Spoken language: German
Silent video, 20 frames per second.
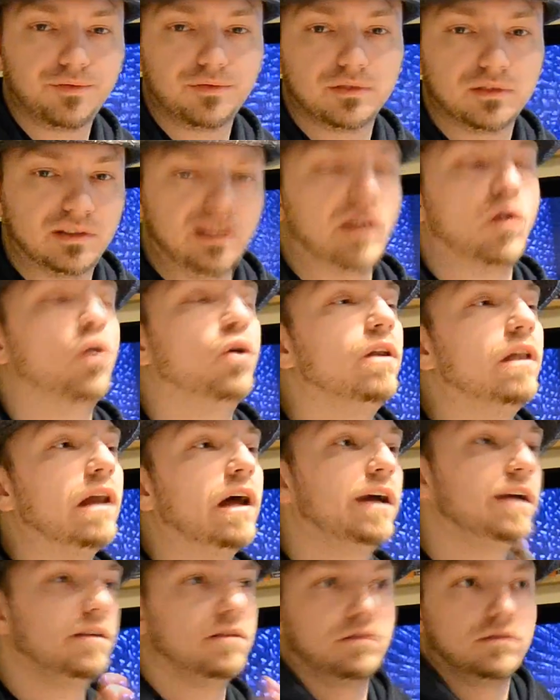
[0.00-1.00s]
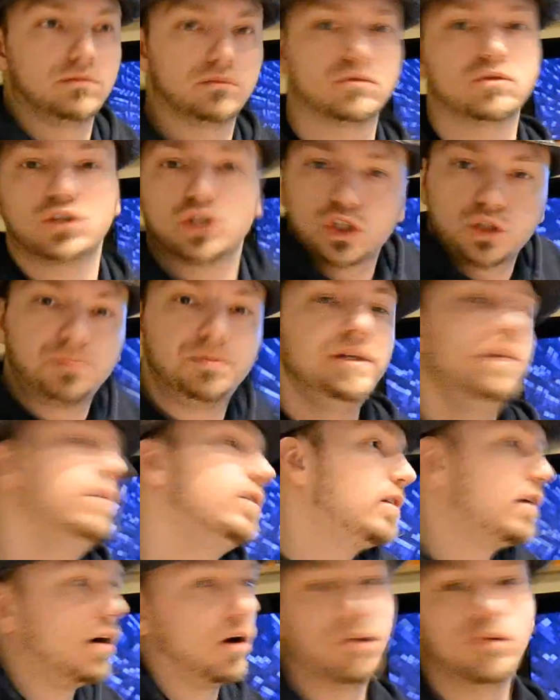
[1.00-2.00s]
der
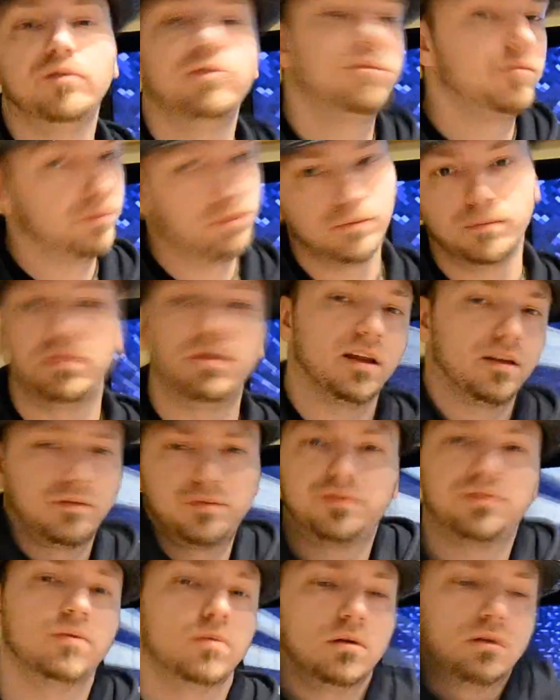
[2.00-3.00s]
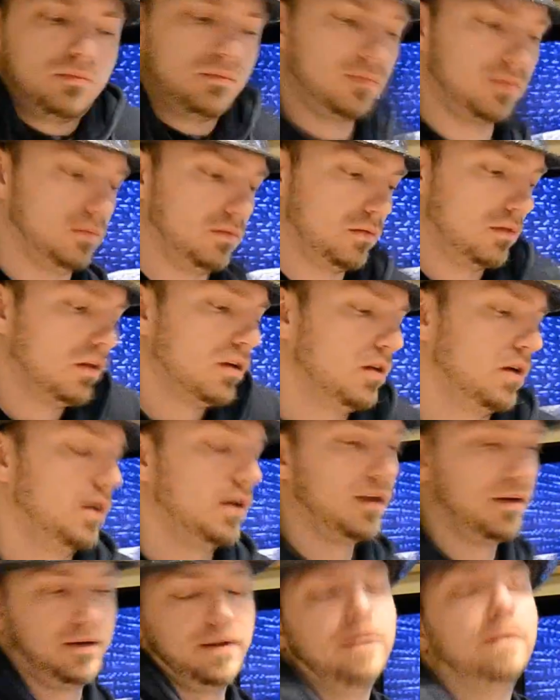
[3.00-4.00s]
Online-Spielekauf-Plattform,
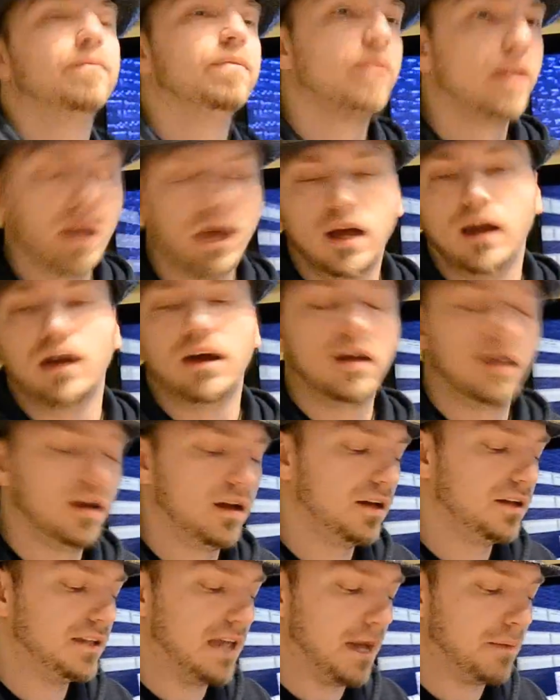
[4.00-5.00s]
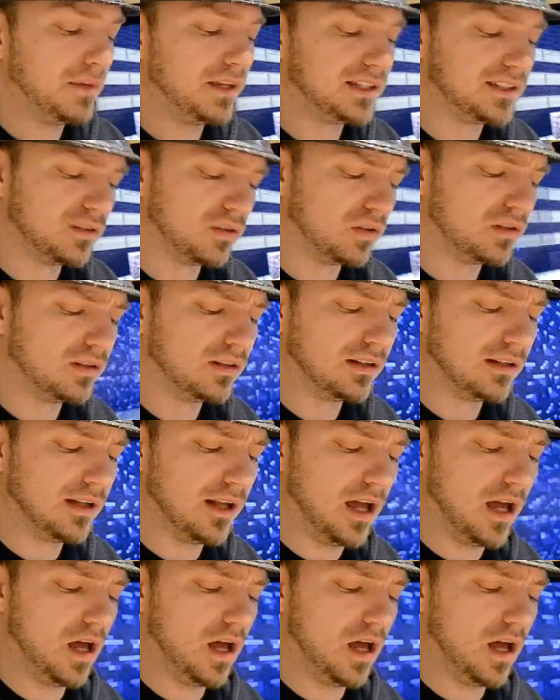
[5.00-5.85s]
die haben jetzt so einen